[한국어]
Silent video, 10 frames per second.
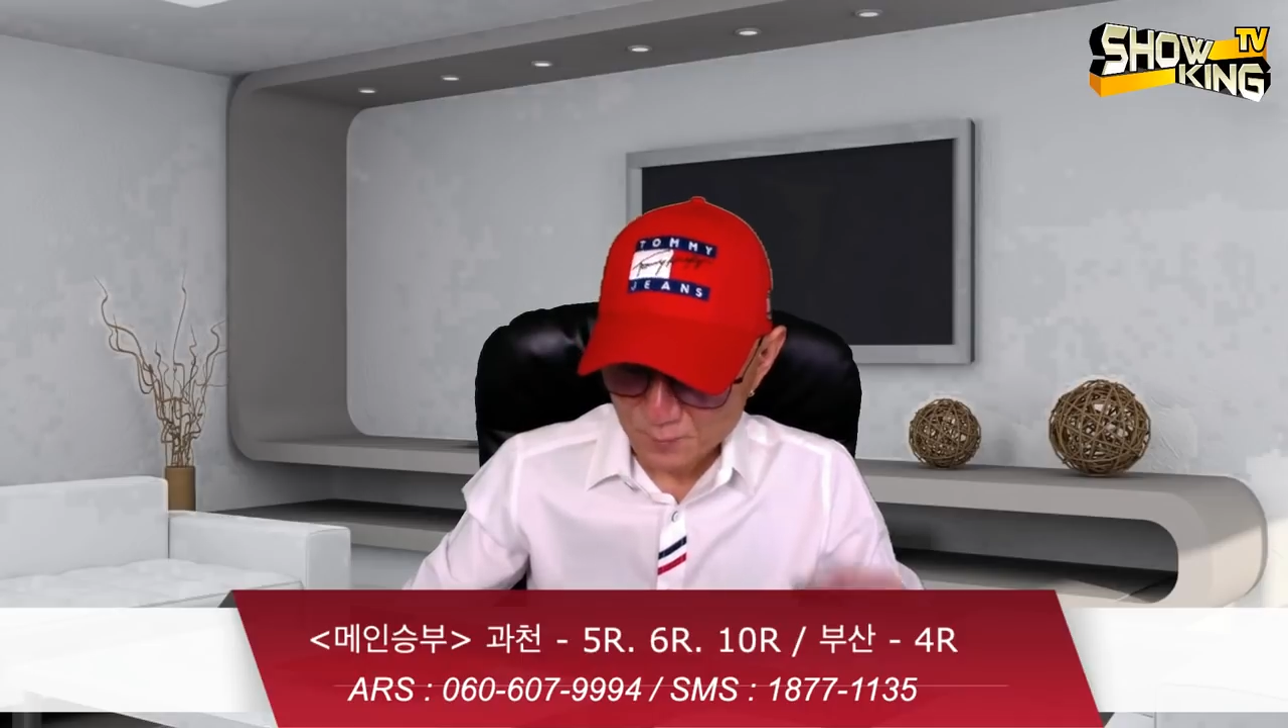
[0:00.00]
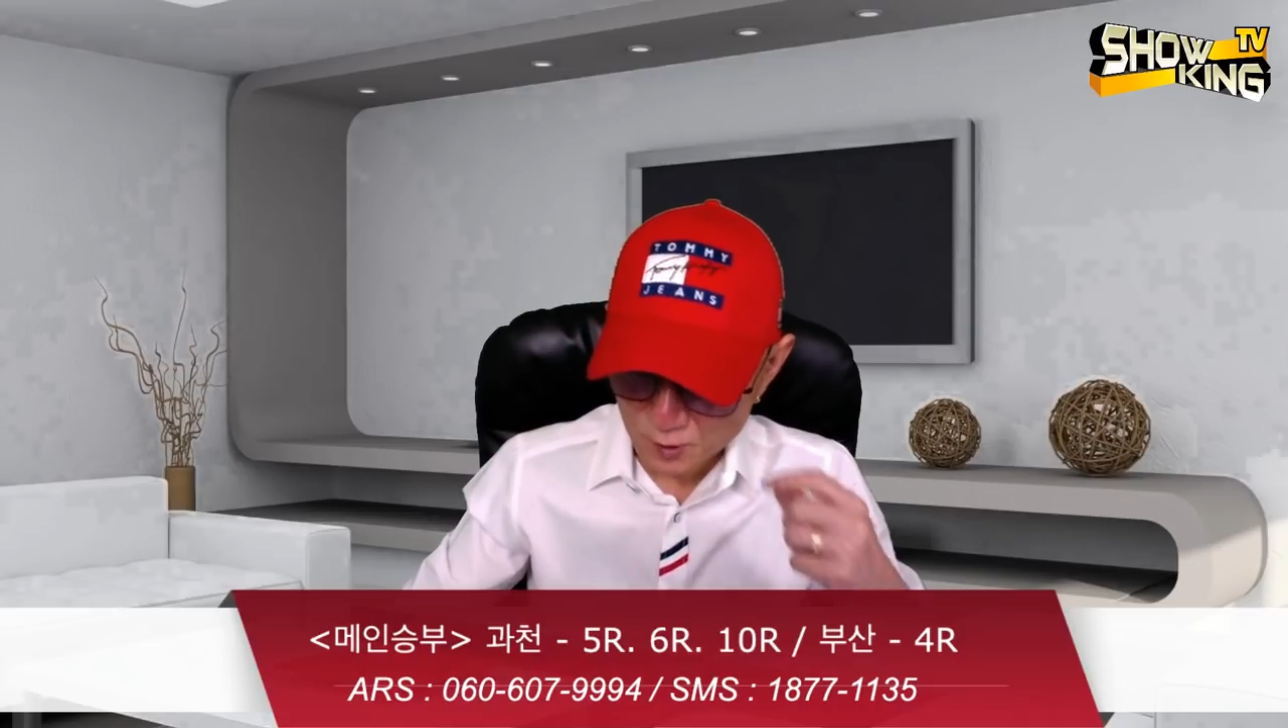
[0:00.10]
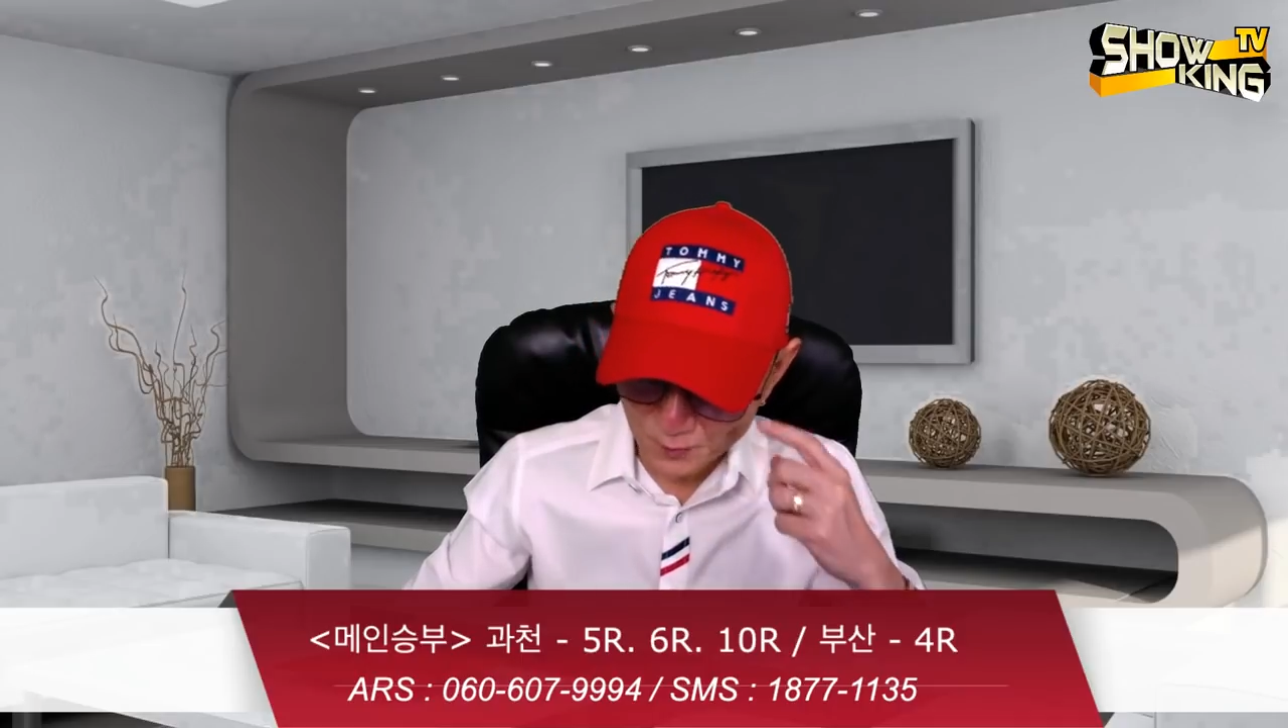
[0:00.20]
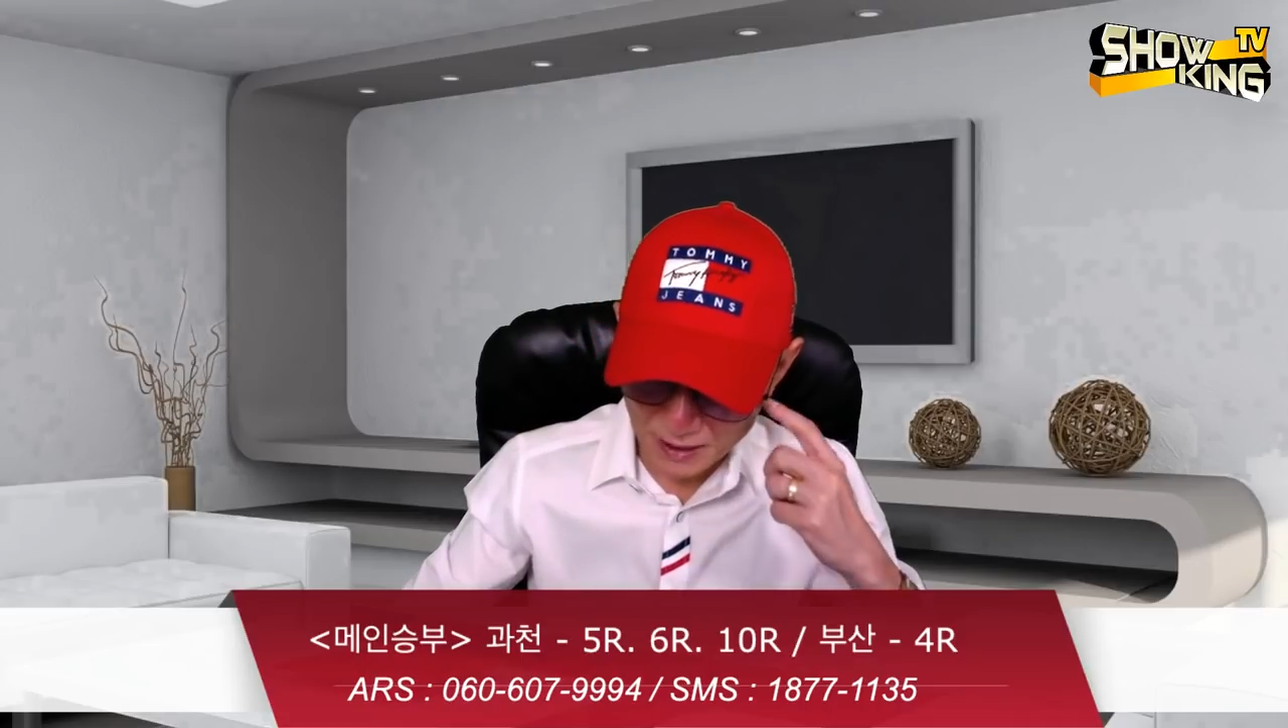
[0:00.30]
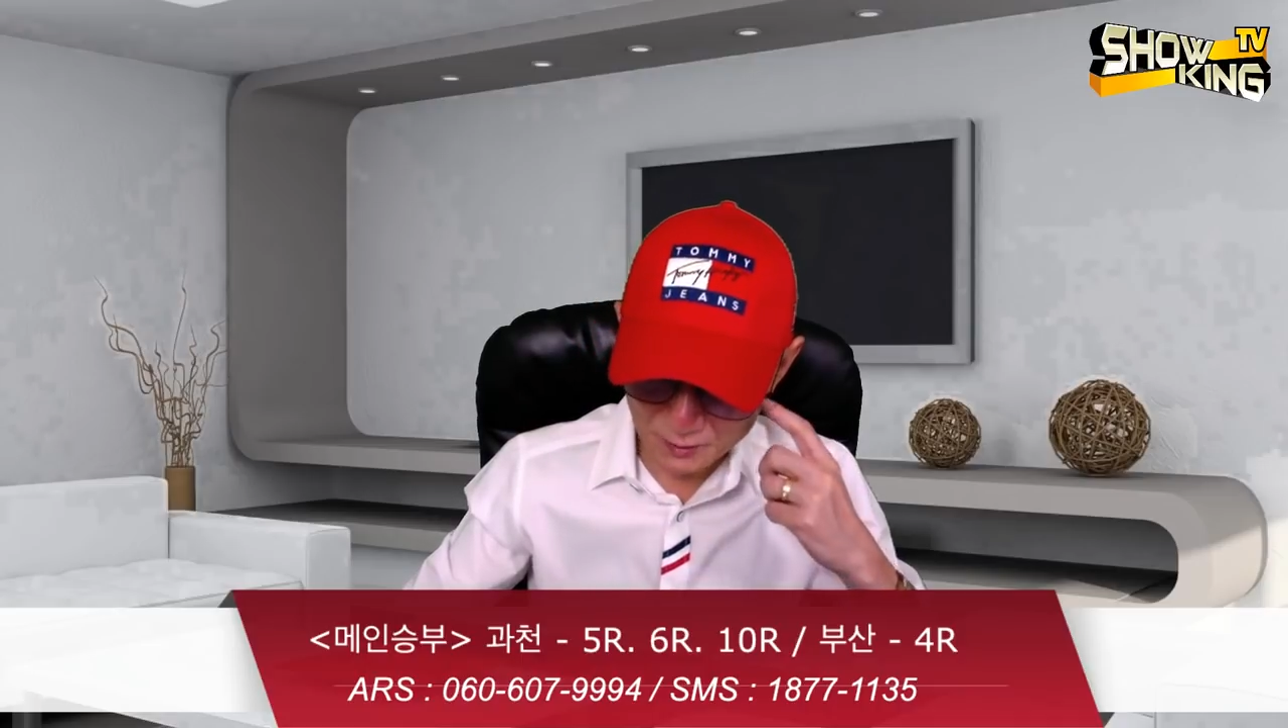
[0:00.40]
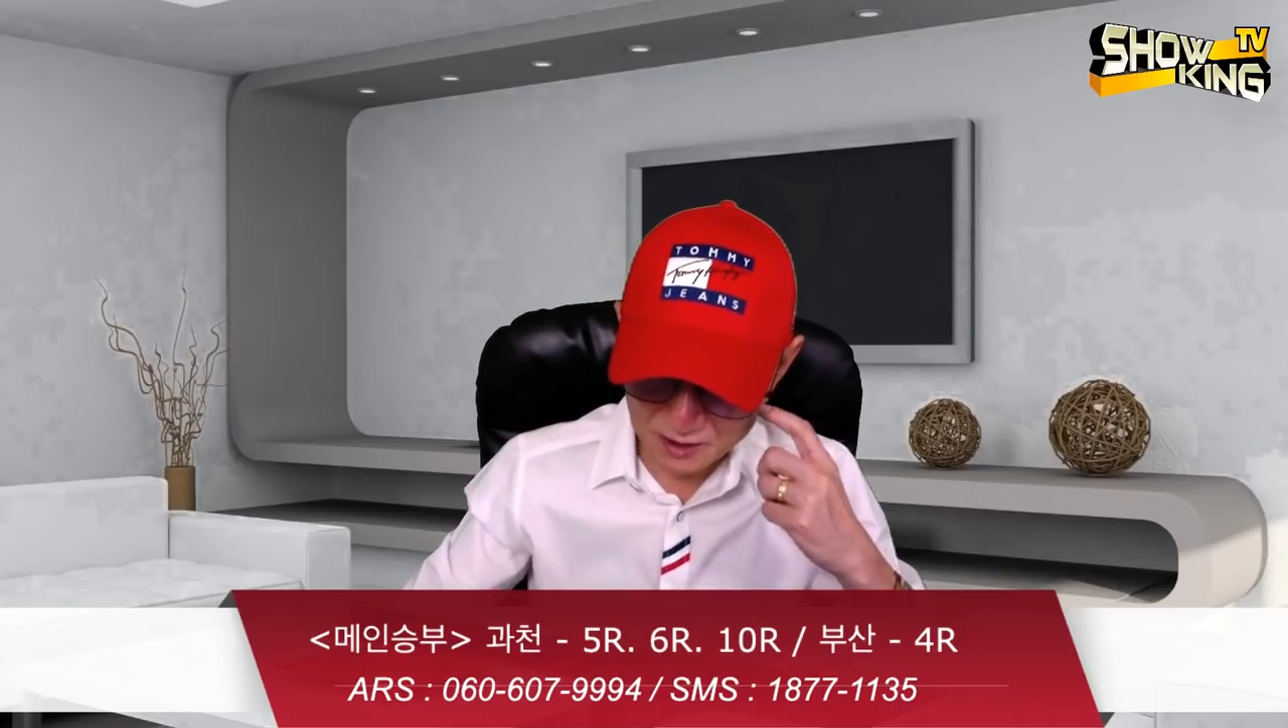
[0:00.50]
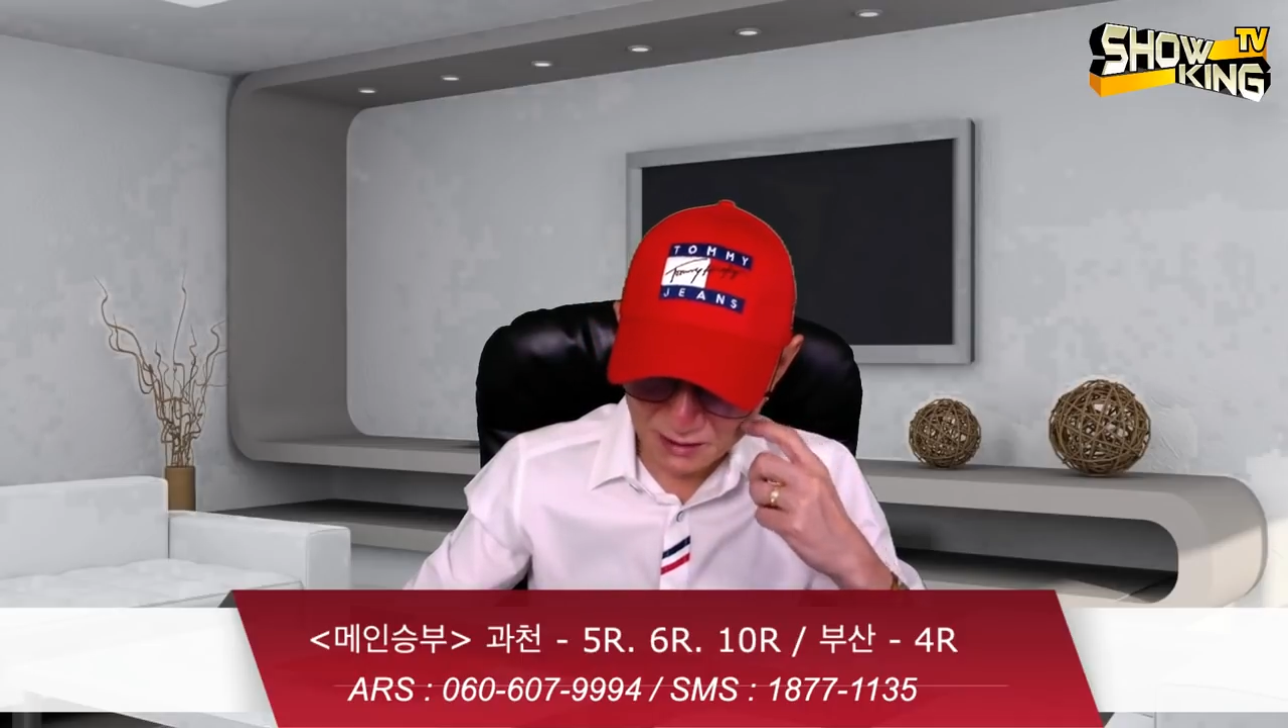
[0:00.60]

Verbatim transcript: 뭐 8번